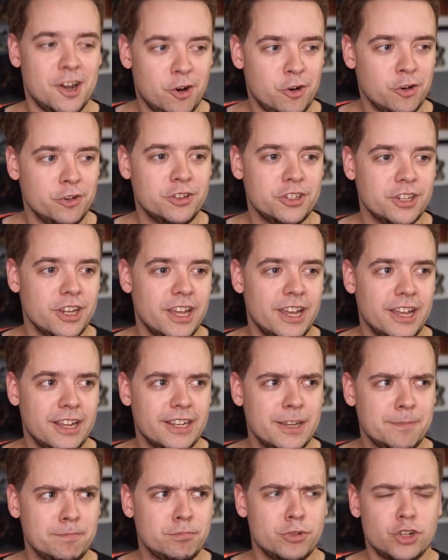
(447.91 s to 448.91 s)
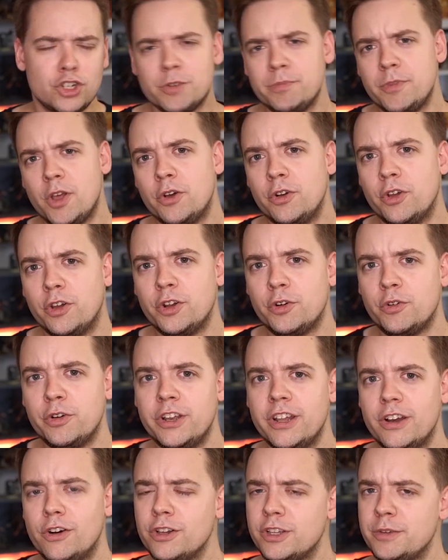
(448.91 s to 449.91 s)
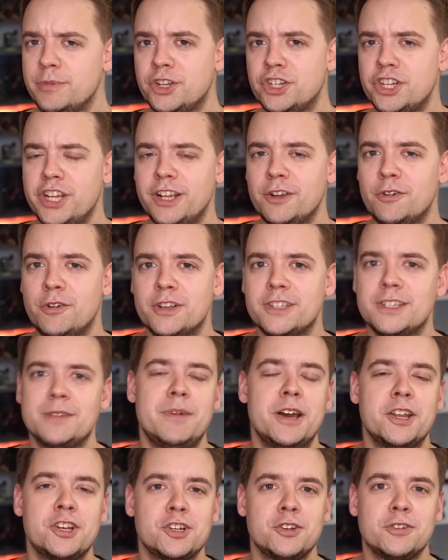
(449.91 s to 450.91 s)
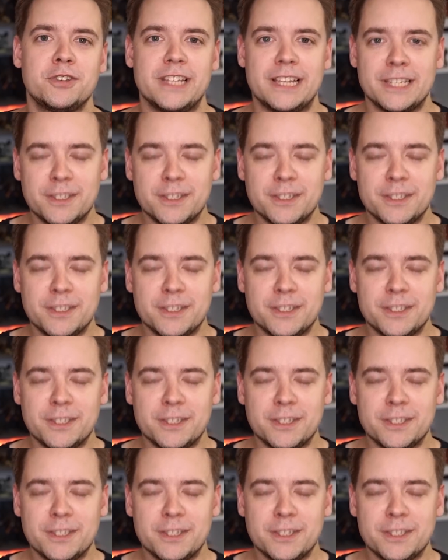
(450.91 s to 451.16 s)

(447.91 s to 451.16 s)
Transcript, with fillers: Und äh, gibt bestimmt auch noch eine Runde Ultimate Chicken Horse im Anschluss.